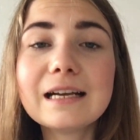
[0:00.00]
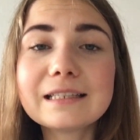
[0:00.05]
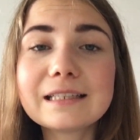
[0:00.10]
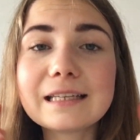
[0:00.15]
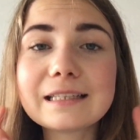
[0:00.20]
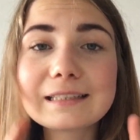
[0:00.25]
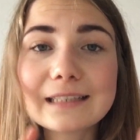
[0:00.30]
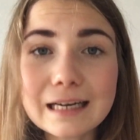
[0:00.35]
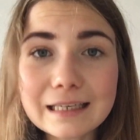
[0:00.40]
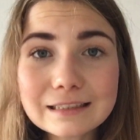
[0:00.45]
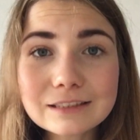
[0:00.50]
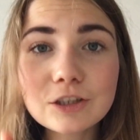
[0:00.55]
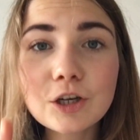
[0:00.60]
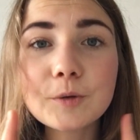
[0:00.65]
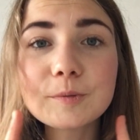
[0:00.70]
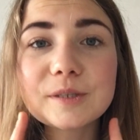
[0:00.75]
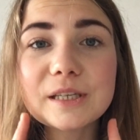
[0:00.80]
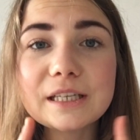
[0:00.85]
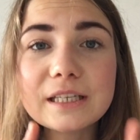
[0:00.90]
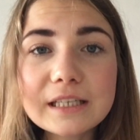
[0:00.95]
Denn dann
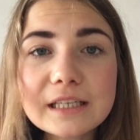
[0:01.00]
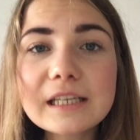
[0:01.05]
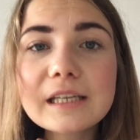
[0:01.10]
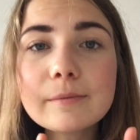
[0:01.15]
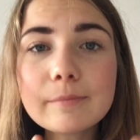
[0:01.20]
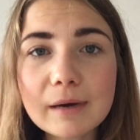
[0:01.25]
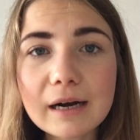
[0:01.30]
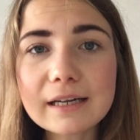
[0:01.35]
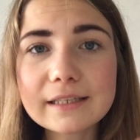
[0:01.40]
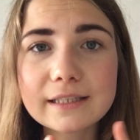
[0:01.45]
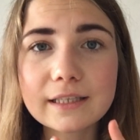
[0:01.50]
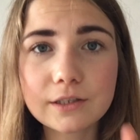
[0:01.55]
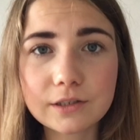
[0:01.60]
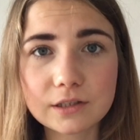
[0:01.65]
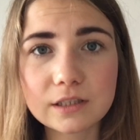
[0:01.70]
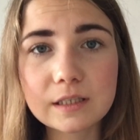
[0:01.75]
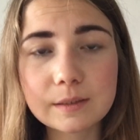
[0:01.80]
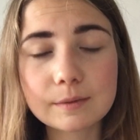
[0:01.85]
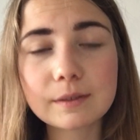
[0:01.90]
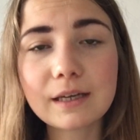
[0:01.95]
kommt ihr niemals aus
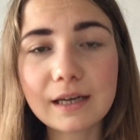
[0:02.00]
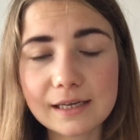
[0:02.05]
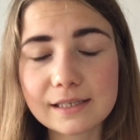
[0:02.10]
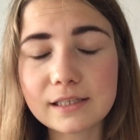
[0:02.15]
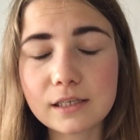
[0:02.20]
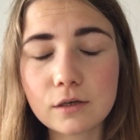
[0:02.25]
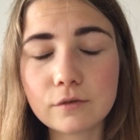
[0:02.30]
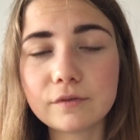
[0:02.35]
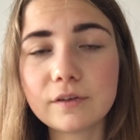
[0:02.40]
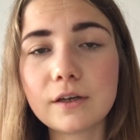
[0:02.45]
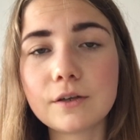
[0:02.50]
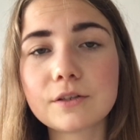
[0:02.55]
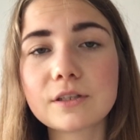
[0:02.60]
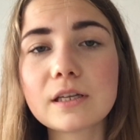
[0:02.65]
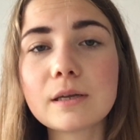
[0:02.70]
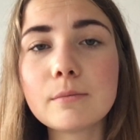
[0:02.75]
diesem Kreislauf raus.